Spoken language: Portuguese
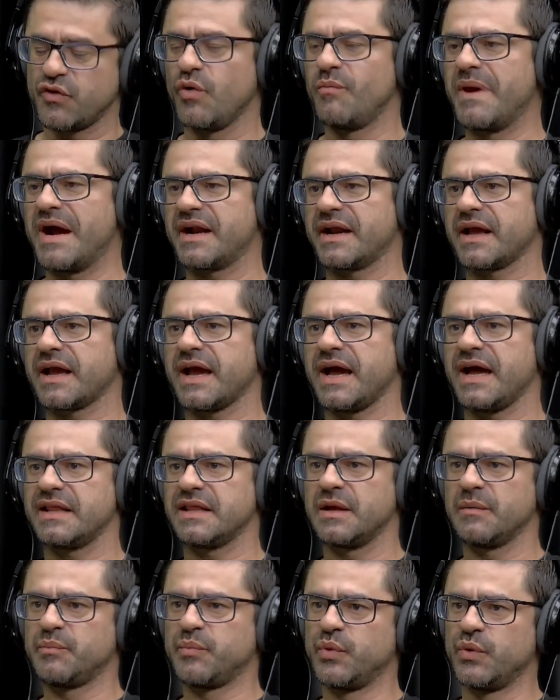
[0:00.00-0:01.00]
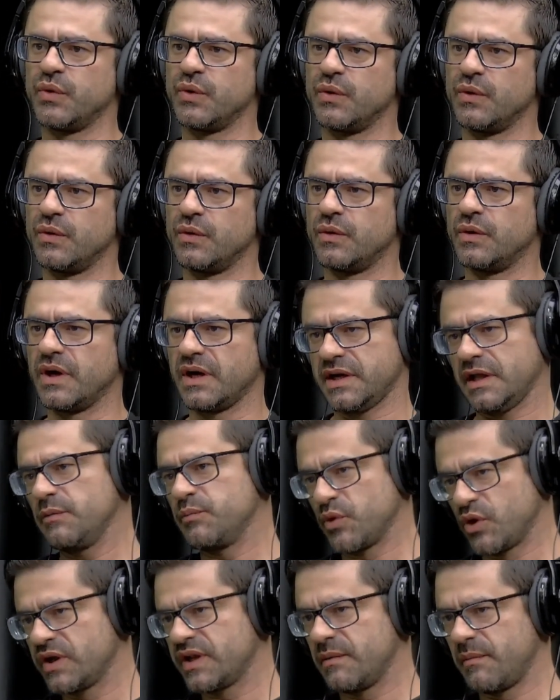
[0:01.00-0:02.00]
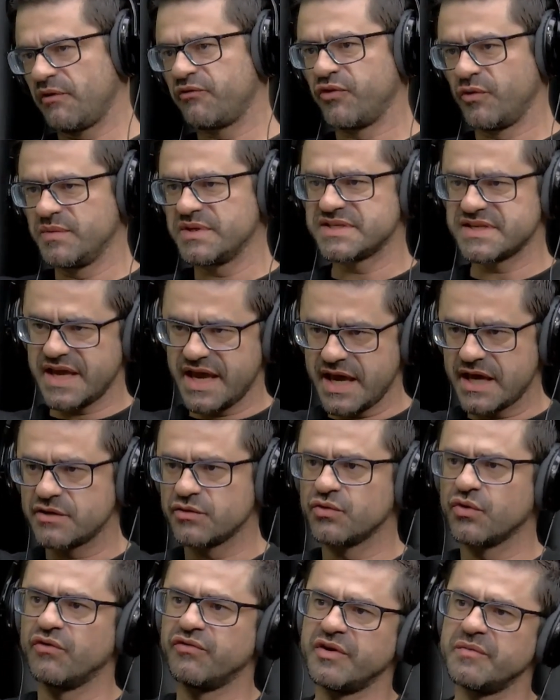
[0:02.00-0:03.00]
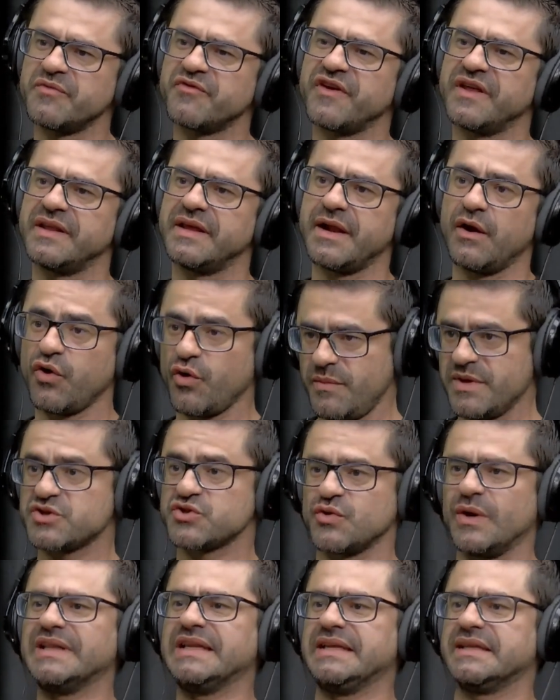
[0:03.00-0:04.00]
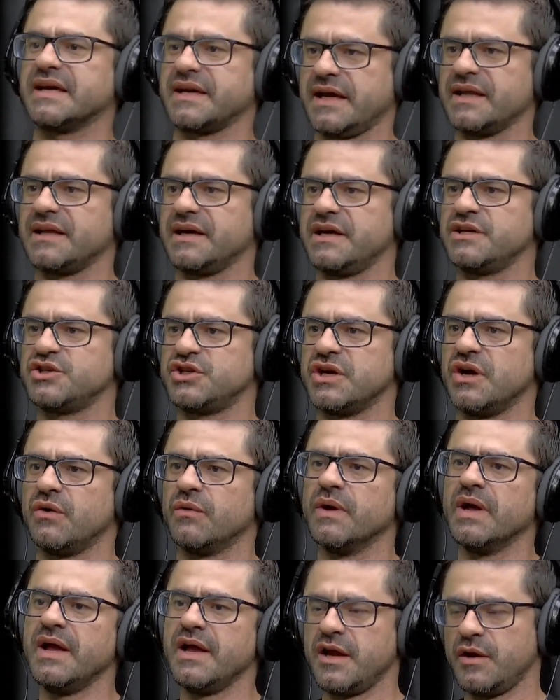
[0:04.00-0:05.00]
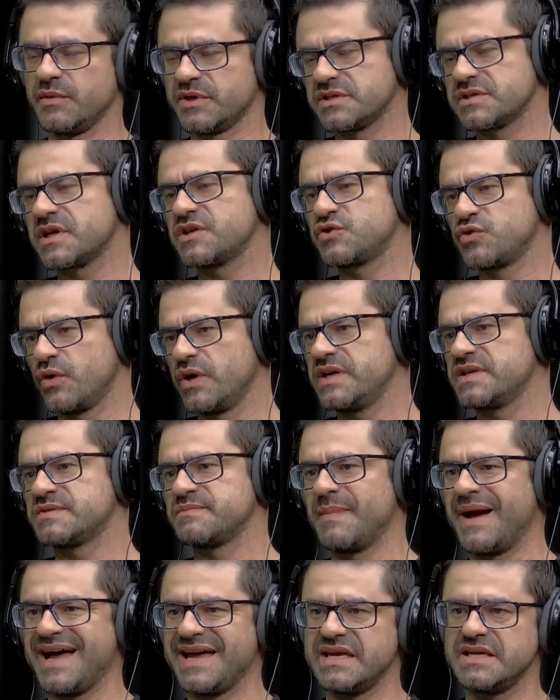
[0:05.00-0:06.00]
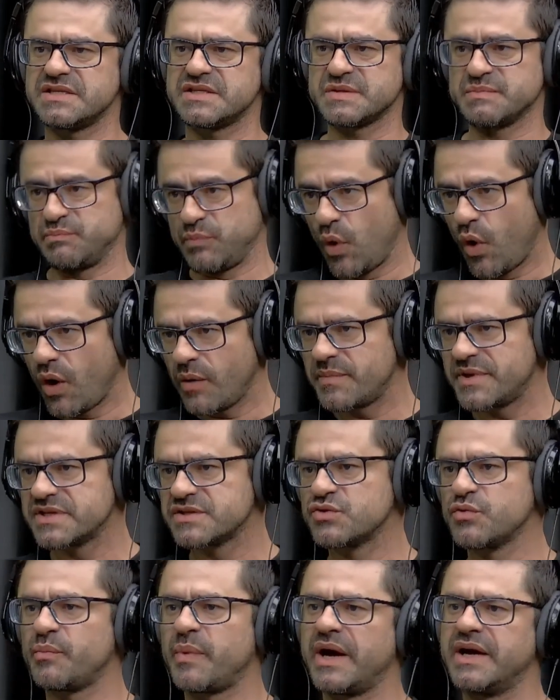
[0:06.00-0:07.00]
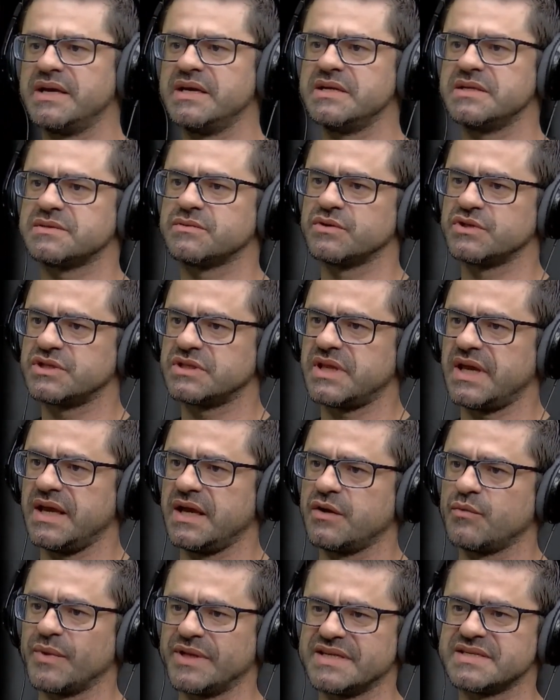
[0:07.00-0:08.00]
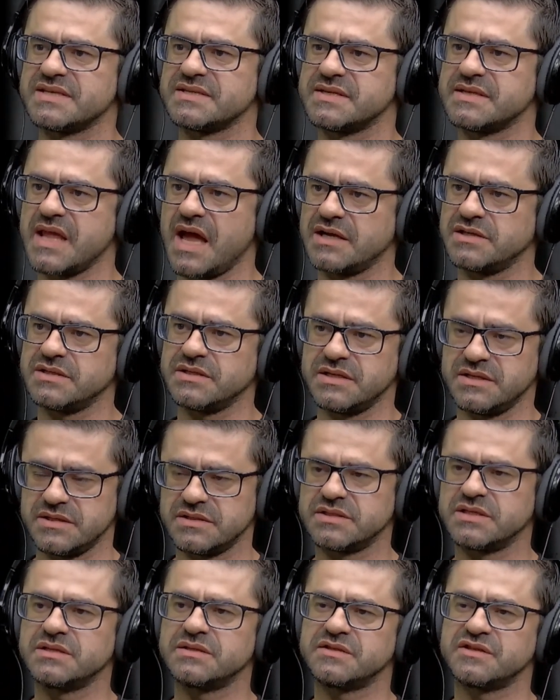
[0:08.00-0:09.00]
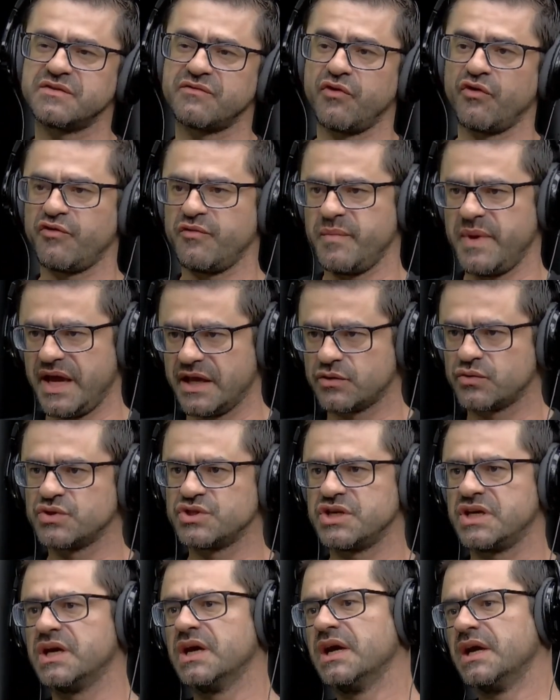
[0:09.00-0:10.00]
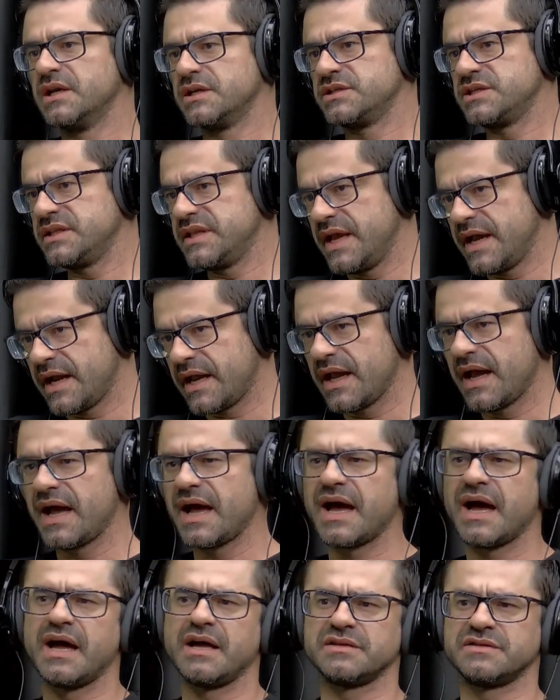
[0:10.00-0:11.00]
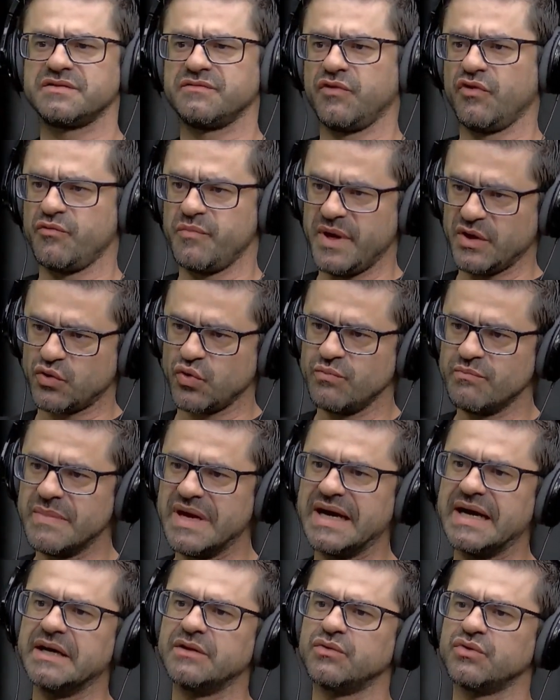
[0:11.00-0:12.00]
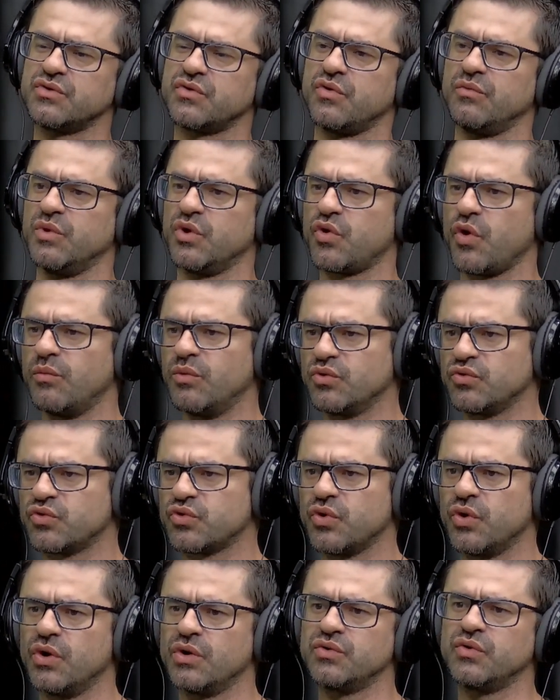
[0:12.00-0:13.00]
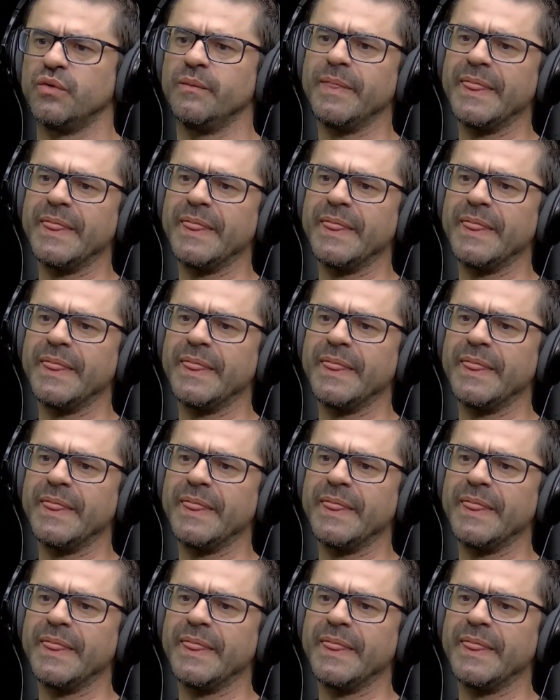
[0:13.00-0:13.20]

marcada por aquele programa Fome Zero do governo uhum. federal começou ali naquela uhum. região. É uma das regiões mais pobres do país, onde tem uma necessidade de desenvolvimento de, de IDH, desenvolvimento humano como, como um todo